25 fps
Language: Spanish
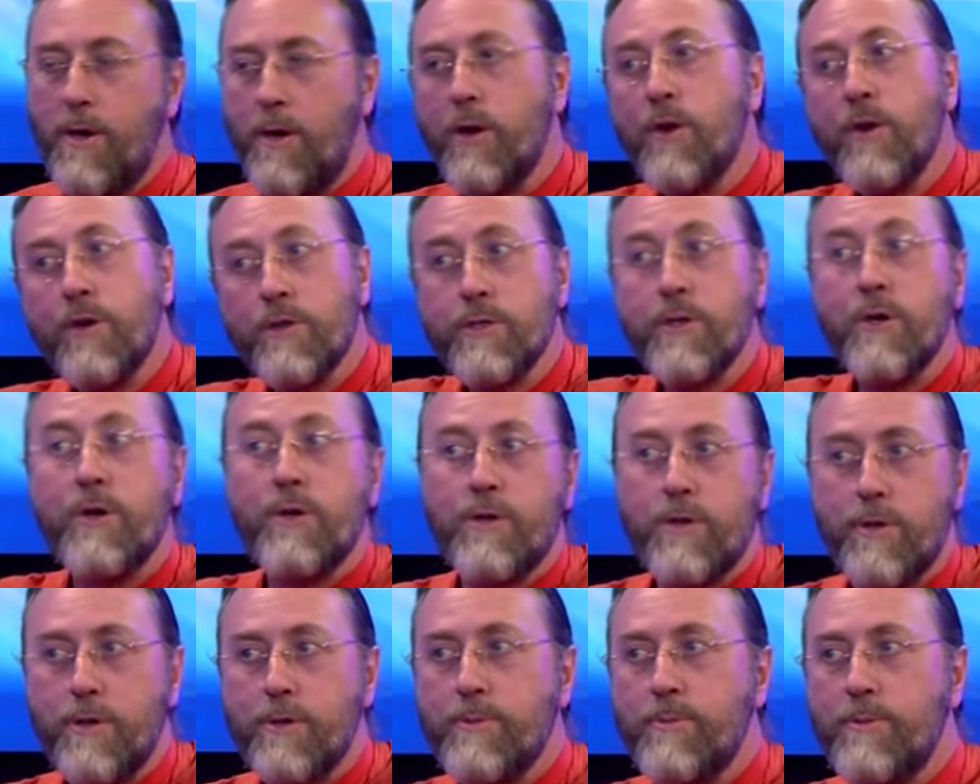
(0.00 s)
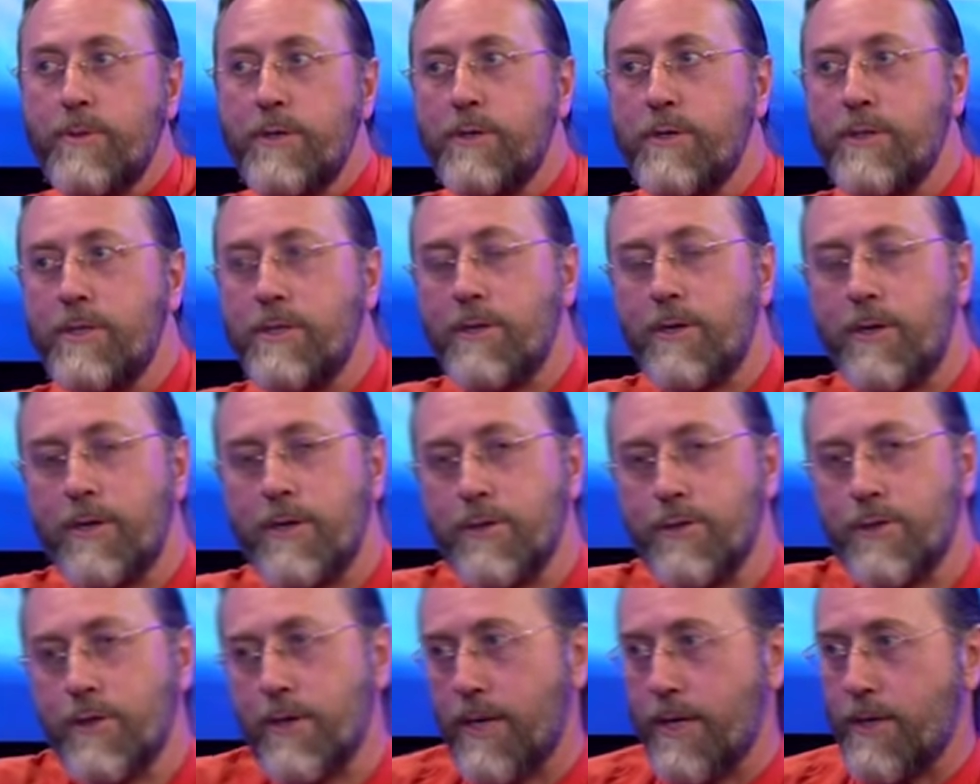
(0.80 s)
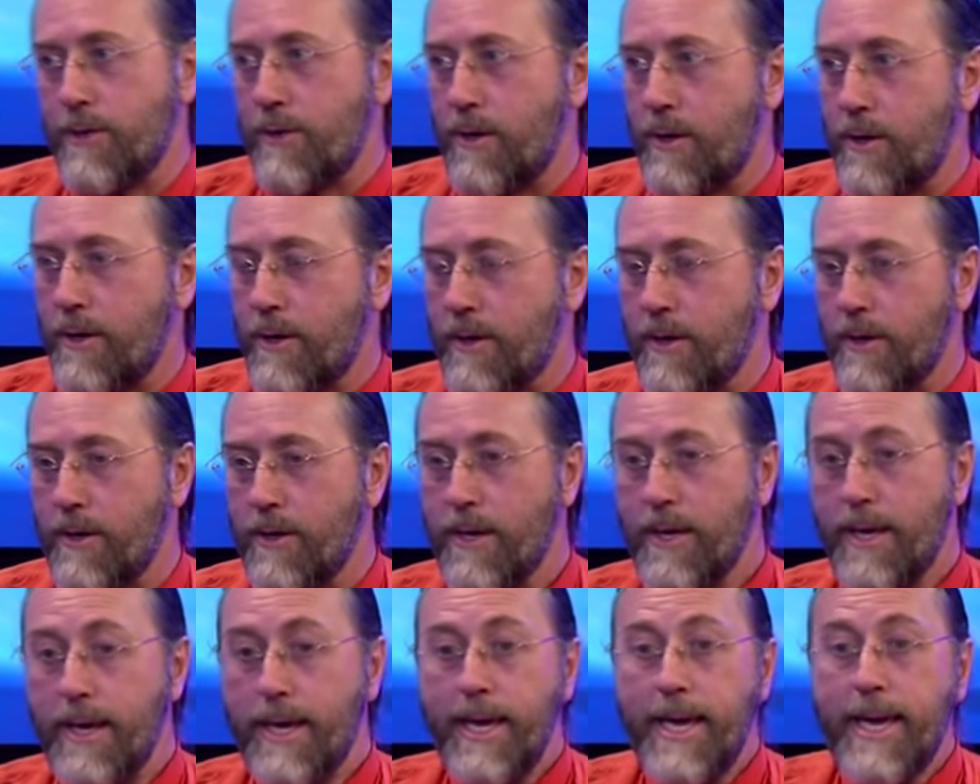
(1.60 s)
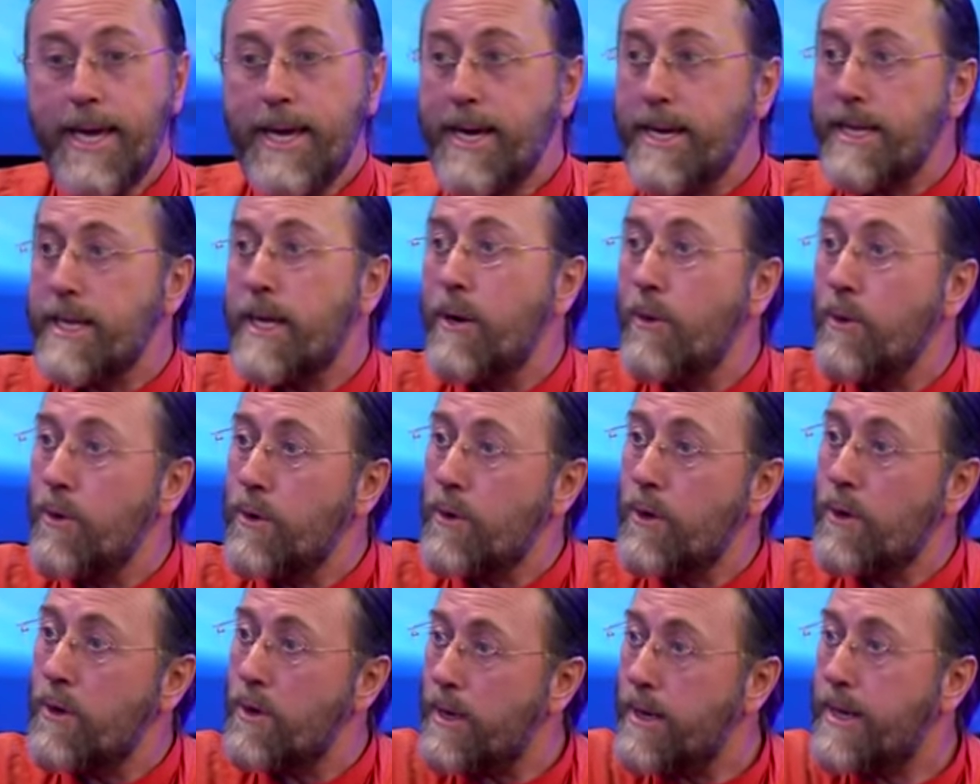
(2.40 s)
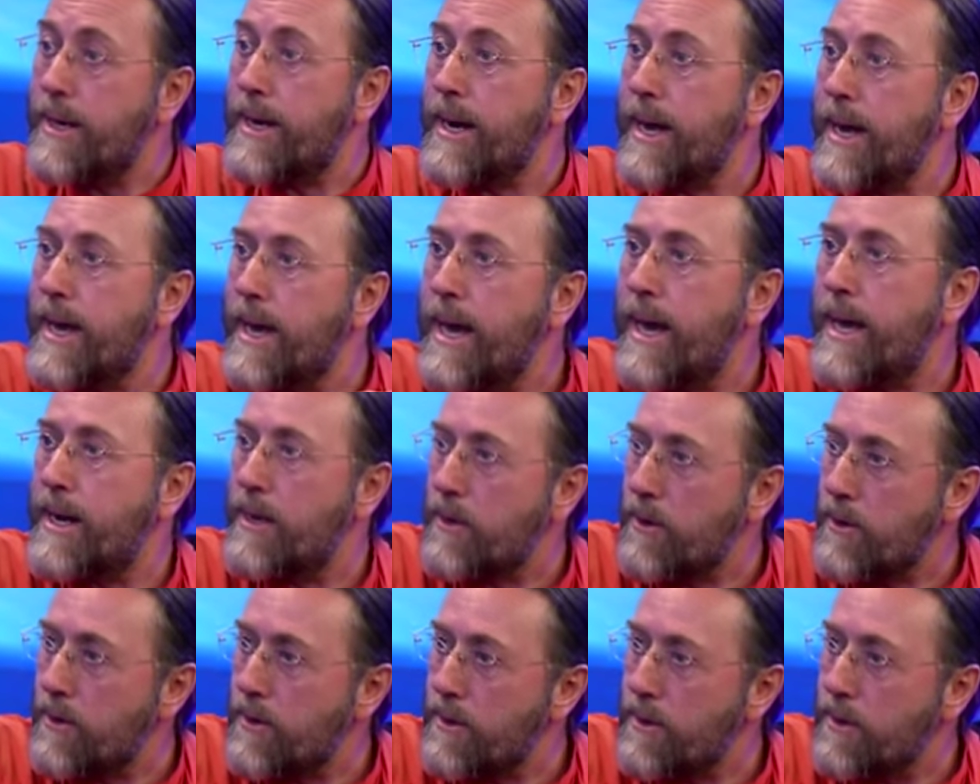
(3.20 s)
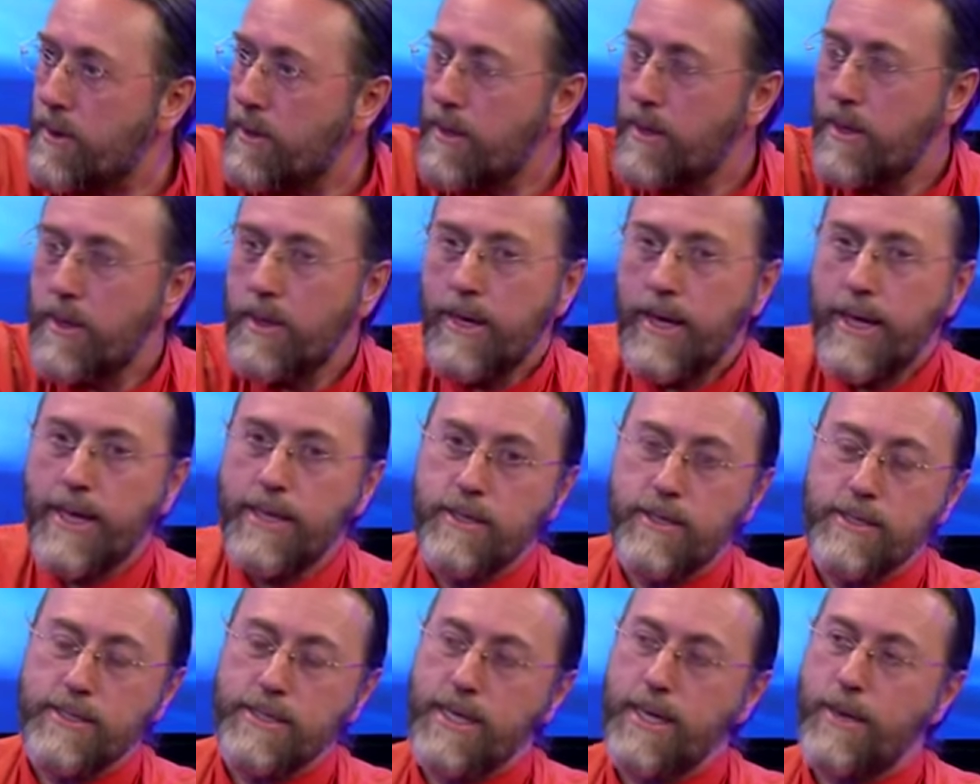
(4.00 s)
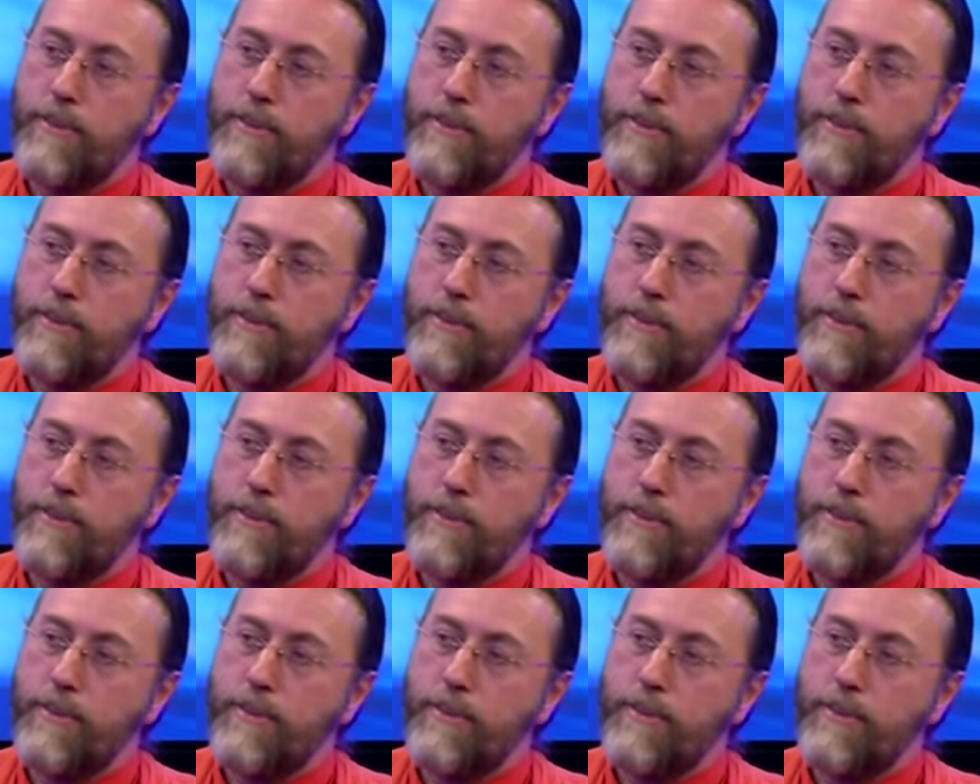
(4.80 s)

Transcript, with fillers: los otros, mejor dicho, que no son católicos. Y cada uno cree algo. Entonces,